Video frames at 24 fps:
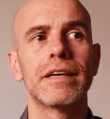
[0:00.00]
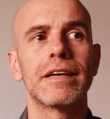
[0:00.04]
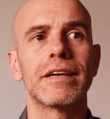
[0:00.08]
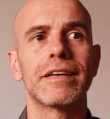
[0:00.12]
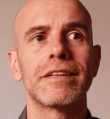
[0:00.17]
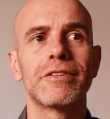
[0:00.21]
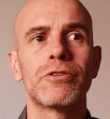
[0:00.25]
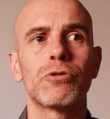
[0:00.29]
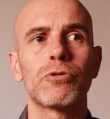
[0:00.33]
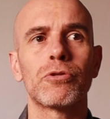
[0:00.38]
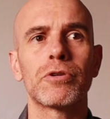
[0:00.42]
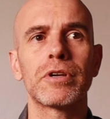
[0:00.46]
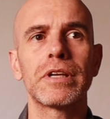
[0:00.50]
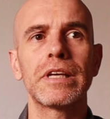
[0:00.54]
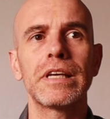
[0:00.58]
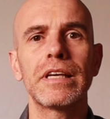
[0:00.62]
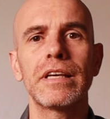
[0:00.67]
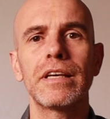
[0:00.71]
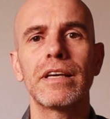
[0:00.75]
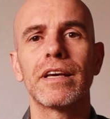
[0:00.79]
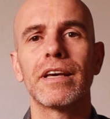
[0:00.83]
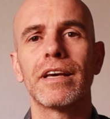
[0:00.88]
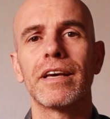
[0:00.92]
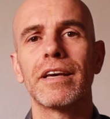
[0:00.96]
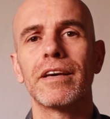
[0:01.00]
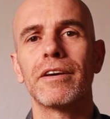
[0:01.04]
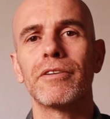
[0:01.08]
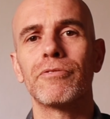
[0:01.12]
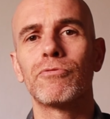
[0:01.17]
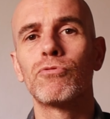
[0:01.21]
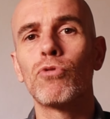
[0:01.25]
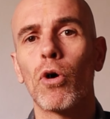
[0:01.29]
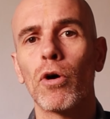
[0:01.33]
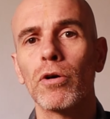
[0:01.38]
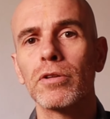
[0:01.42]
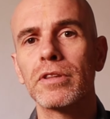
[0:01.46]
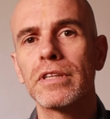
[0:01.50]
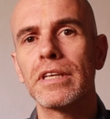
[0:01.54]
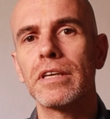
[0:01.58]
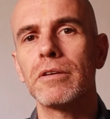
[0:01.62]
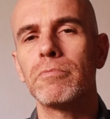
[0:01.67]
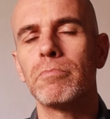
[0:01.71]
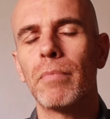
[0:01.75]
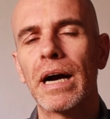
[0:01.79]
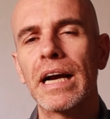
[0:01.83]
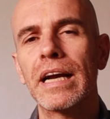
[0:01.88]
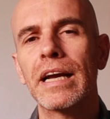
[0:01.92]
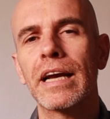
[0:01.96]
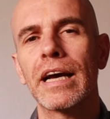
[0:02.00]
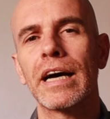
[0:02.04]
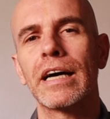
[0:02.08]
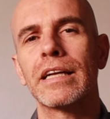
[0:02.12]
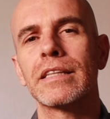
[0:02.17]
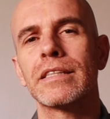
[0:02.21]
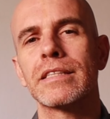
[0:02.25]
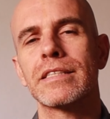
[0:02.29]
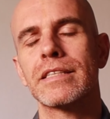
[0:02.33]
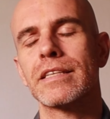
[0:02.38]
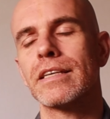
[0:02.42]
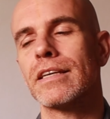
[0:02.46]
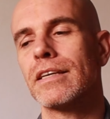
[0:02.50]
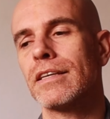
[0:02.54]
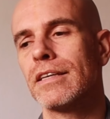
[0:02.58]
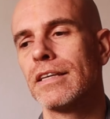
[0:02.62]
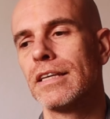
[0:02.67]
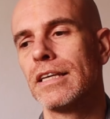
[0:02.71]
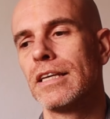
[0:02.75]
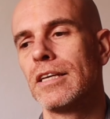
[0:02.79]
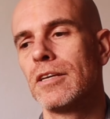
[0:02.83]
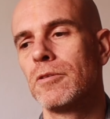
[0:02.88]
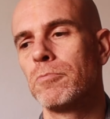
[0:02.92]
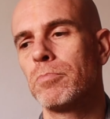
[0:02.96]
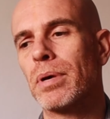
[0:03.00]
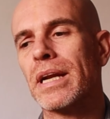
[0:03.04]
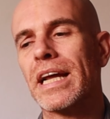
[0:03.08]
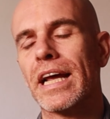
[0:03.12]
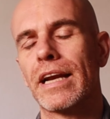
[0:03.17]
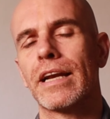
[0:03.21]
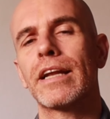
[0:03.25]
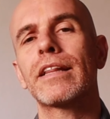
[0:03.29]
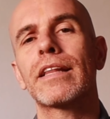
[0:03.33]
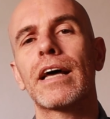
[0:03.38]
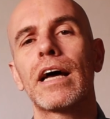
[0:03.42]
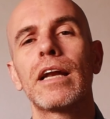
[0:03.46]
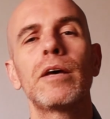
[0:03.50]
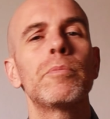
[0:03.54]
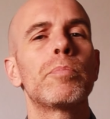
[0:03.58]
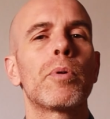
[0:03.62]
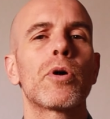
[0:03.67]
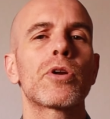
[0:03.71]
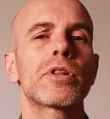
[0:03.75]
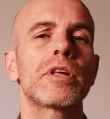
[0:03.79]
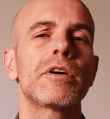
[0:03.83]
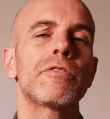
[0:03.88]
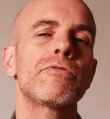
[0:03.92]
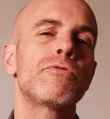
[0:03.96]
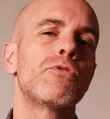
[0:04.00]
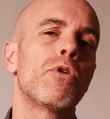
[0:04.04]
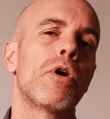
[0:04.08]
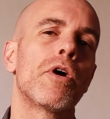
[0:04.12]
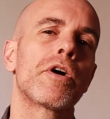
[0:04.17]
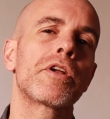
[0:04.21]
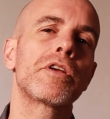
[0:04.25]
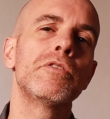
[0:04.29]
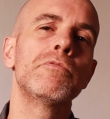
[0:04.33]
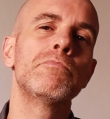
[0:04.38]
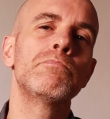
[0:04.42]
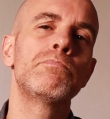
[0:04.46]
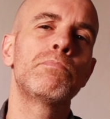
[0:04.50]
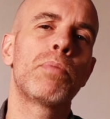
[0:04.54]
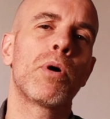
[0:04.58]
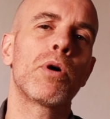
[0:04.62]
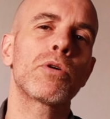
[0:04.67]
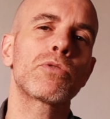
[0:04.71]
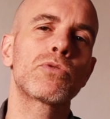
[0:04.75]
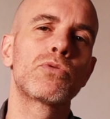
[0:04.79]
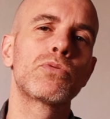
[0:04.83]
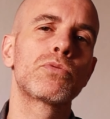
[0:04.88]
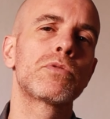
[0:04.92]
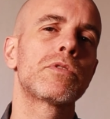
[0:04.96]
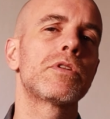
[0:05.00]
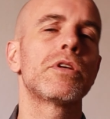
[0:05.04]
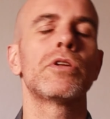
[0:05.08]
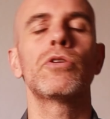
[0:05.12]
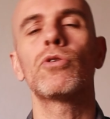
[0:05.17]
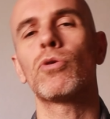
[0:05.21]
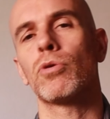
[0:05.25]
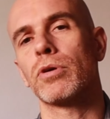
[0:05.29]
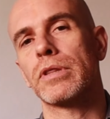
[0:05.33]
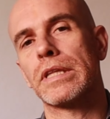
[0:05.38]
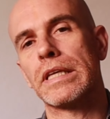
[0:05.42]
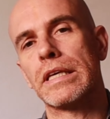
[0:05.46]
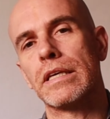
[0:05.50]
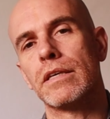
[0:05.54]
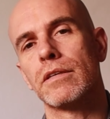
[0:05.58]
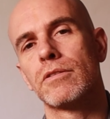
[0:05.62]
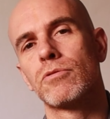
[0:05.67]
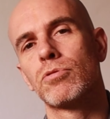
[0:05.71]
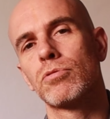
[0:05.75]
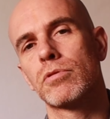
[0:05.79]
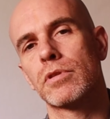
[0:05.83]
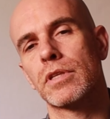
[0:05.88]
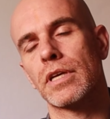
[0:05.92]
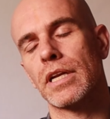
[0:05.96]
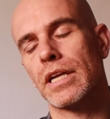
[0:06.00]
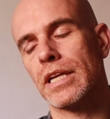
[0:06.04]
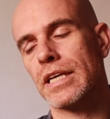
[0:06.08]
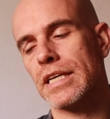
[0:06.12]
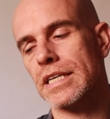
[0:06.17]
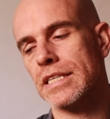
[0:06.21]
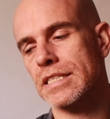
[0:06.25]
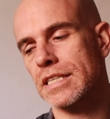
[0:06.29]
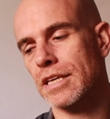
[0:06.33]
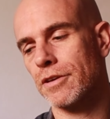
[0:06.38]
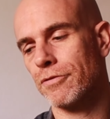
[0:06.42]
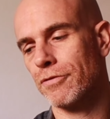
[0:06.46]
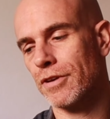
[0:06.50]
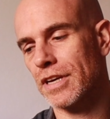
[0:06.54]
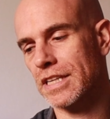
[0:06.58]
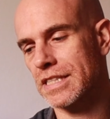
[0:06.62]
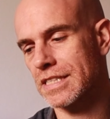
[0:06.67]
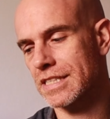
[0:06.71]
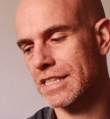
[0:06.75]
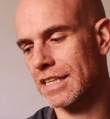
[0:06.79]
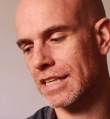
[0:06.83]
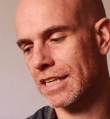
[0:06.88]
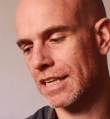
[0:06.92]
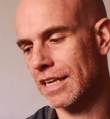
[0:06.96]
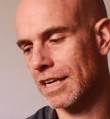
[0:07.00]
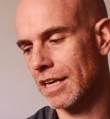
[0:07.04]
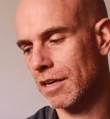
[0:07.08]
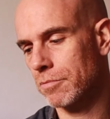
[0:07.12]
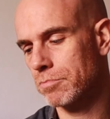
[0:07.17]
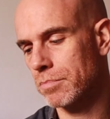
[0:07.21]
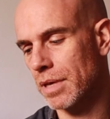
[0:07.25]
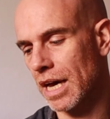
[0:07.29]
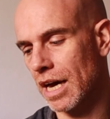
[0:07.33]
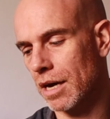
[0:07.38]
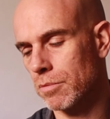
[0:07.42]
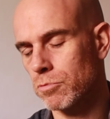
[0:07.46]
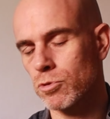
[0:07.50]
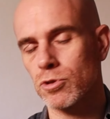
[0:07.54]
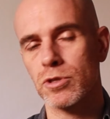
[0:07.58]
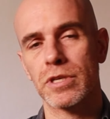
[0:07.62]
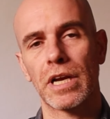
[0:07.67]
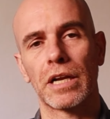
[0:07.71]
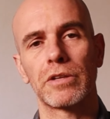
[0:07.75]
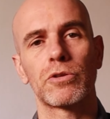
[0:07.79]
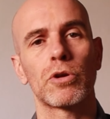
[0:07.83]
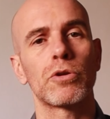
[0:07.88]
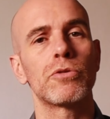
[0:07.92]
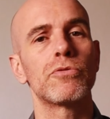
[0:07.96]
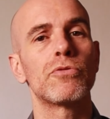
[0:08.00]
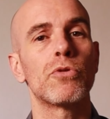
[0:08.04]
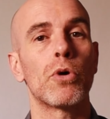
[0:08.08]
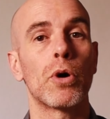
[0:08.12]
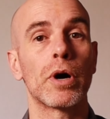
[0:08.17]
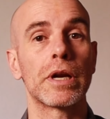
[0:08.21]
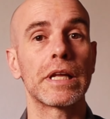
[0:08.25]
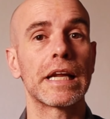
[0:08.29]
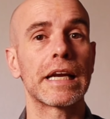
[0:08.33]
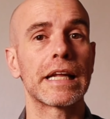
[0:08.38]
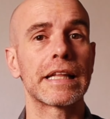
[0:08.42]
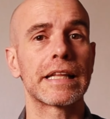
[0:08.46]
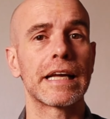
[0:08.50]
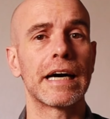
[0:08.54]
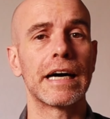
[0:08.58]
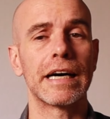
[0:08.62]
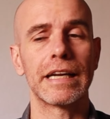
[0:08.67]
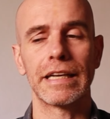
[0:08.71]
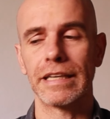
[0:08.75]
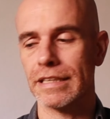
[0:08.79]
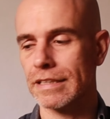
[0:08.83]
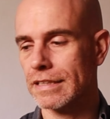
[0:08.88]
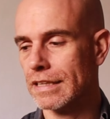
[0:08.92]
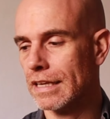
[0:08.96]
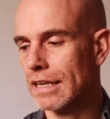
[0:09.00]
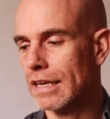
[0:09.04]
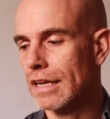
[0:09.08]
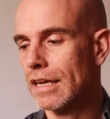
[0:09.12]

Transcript: e doni e vuoti, mancanze, perché il Natale porta fuori un po' tutti i nodi, tutte le schifezze che abbiamo saltano fuori a Natale.